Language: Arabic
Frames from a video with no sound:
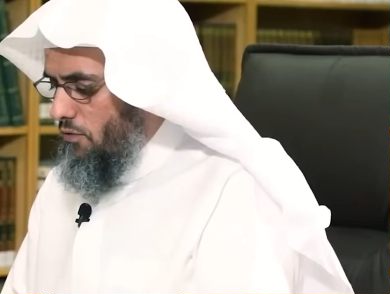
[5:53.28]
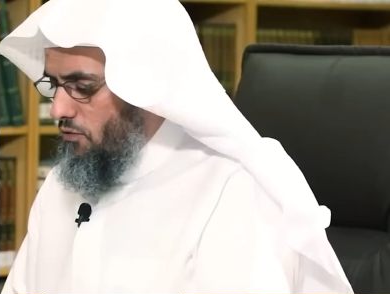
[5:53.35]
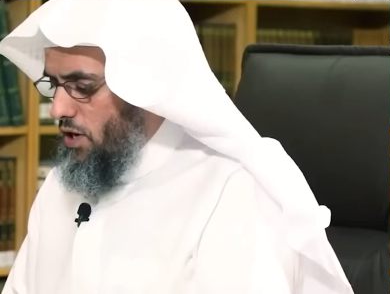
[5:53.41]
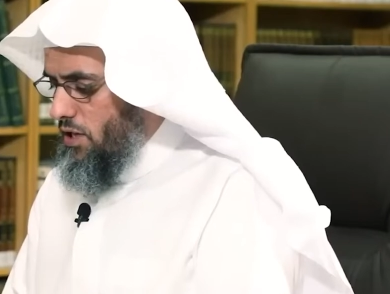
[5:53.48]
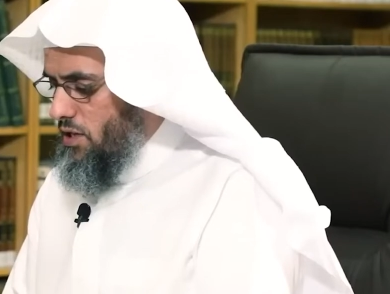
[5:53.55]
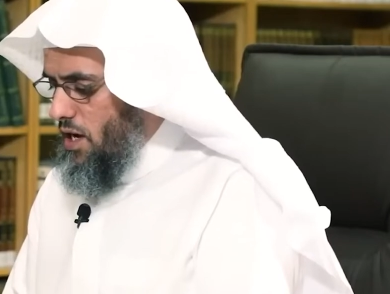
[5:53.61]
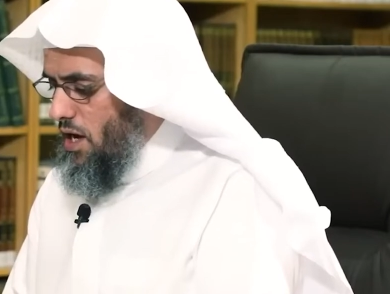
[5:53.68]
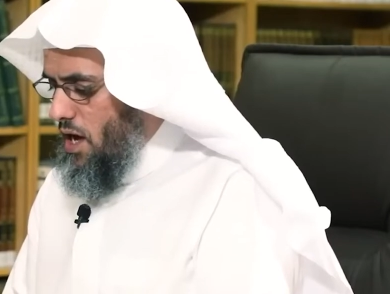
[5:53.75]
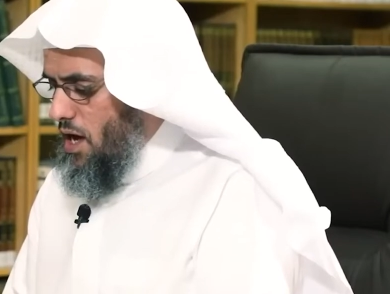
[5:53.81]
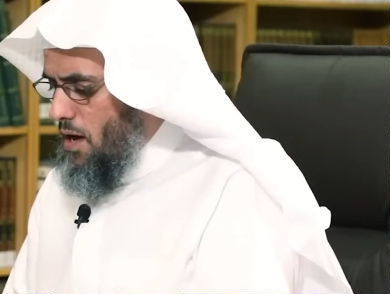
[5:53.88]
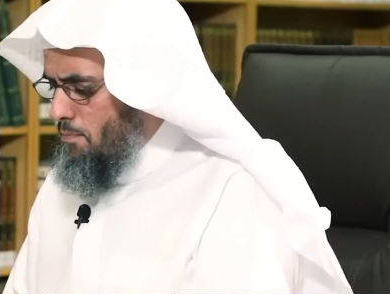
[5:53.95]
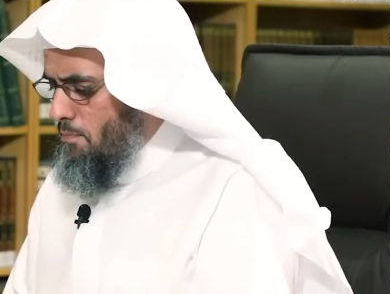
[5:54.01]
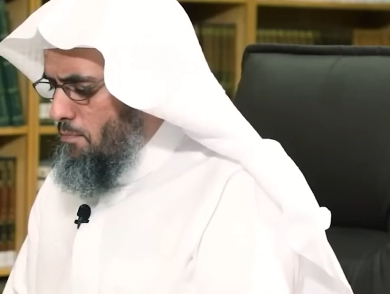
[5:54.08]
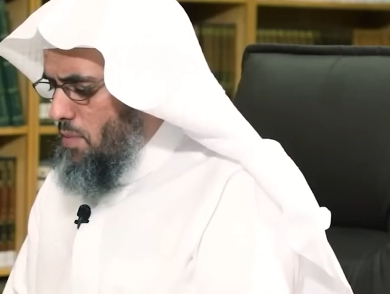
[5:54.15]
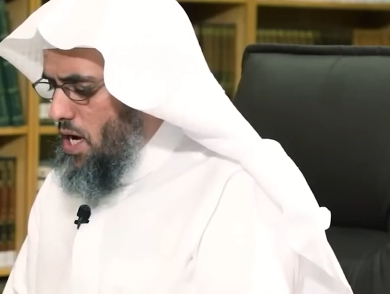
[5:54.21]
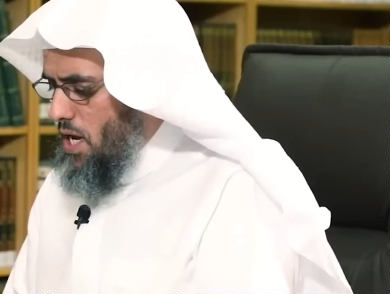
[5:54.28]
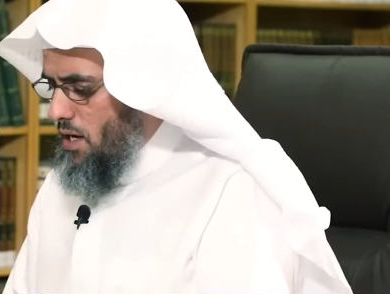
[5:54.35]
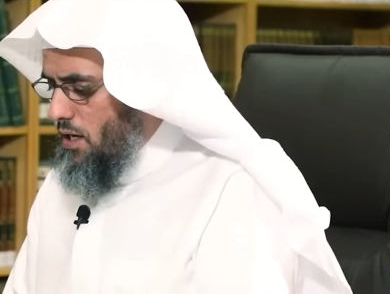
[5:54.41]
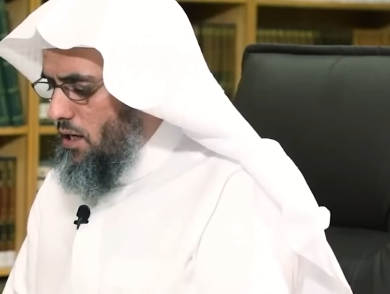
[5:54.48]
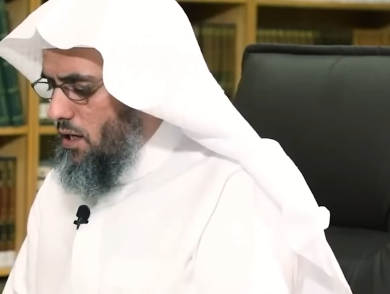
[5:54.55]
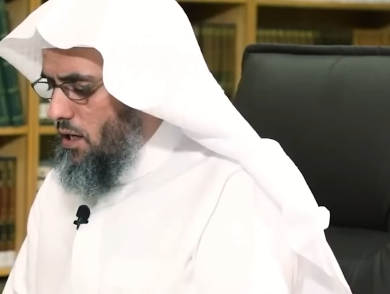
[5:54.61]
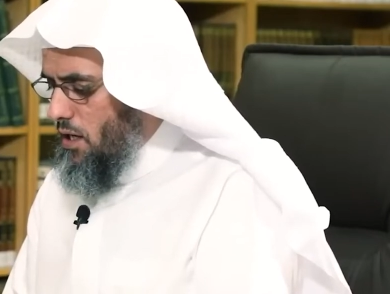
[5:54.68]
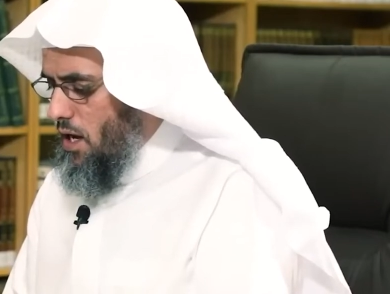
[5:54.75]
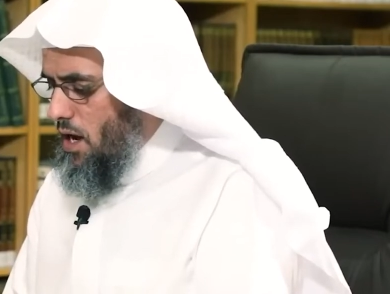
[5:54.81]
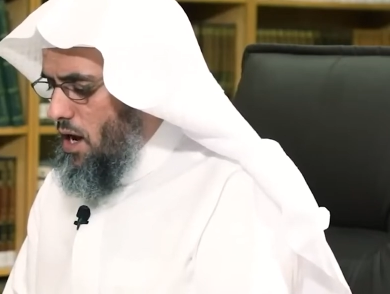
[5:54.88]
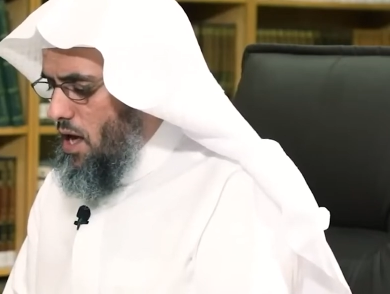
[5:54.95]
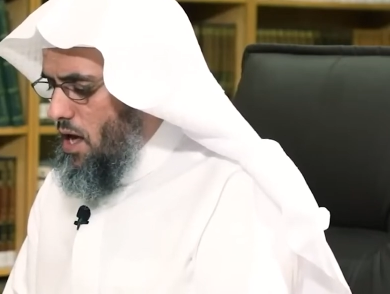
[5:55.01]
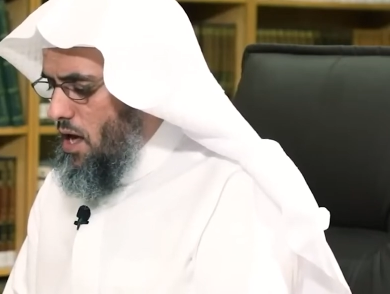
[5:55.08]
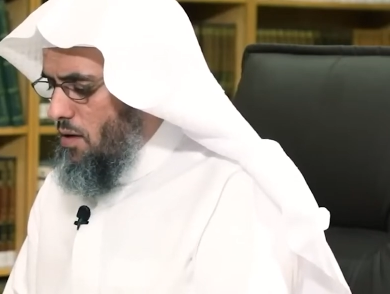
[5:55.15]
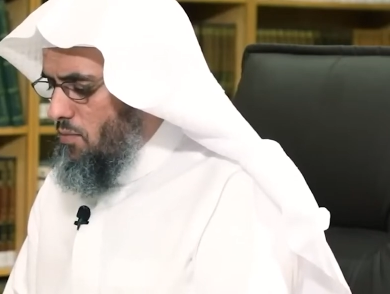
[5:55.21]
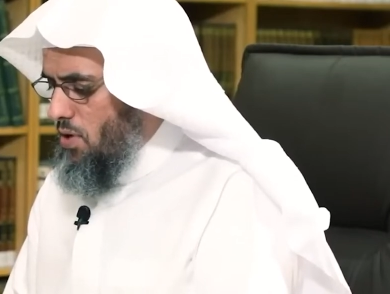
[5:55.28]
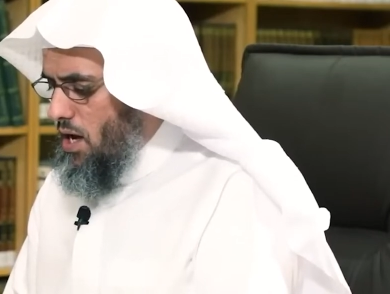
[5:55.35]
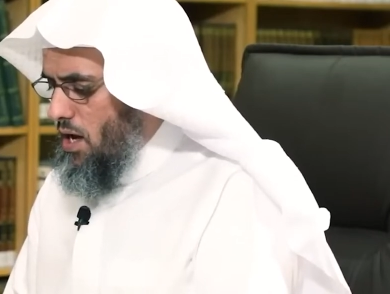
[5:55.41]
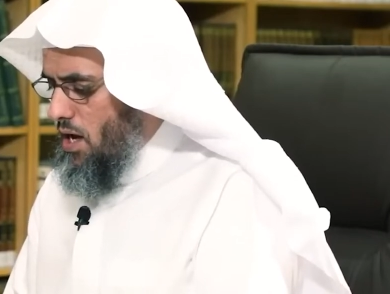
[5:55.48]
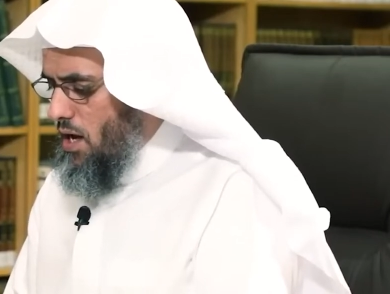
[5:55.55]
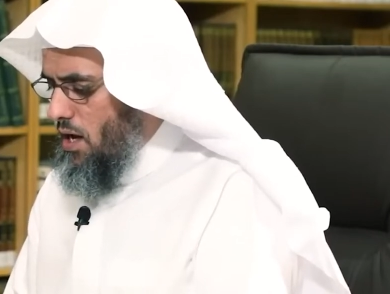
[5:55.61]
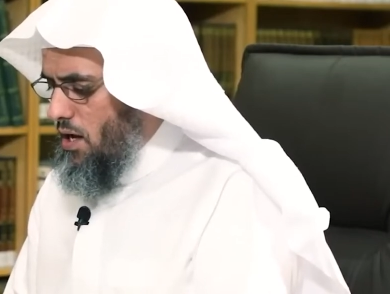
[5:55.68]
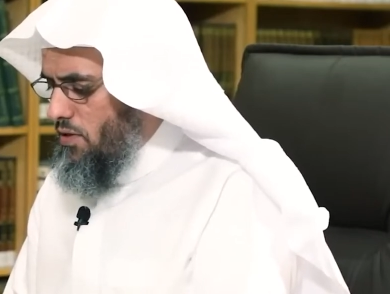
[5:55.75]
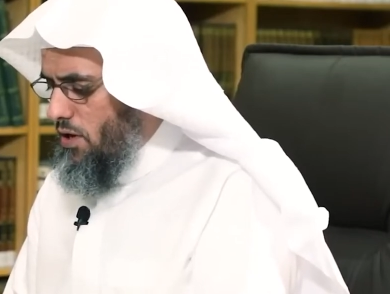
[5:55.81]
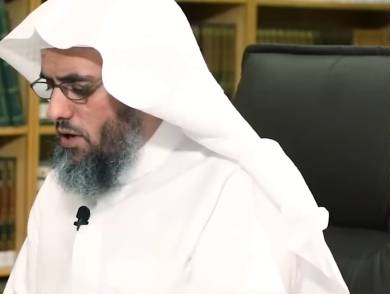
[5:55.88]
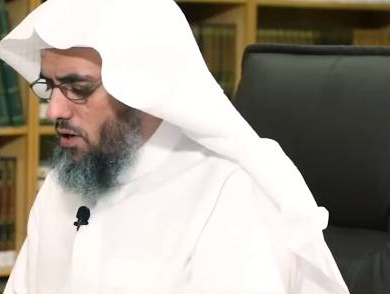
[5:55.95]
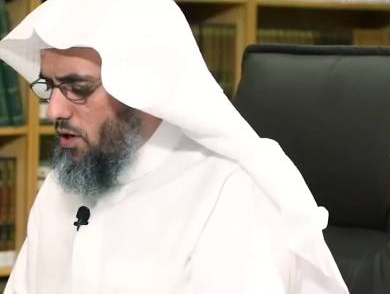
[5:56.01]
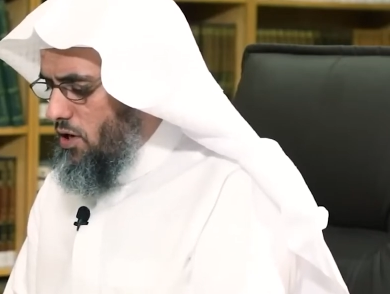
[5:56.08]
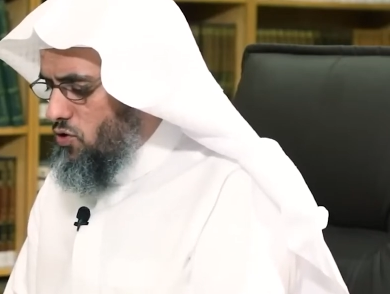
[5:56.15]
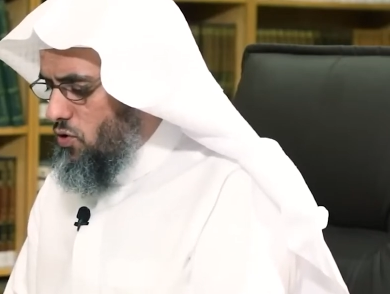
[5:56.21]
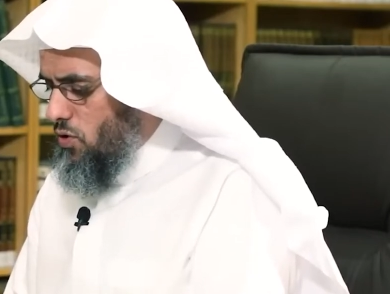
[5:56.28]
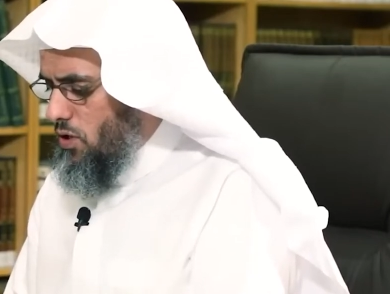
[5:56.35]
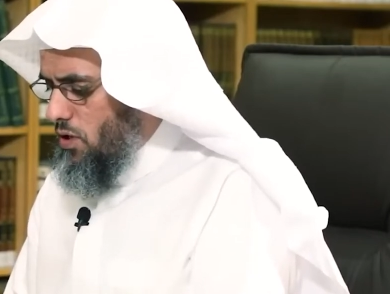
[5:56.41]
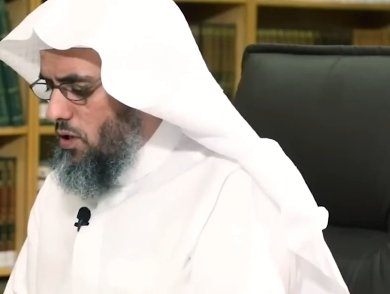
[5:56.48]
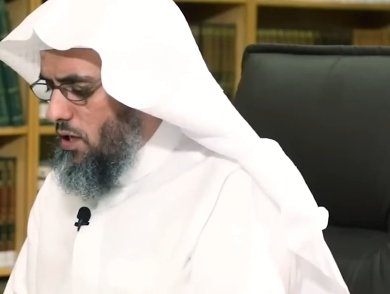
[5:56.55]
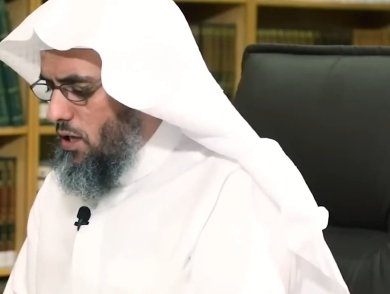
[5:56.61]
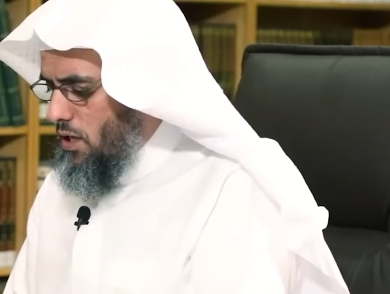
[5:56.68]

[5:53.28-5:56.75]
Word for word: فتامل كلام هذا الرجل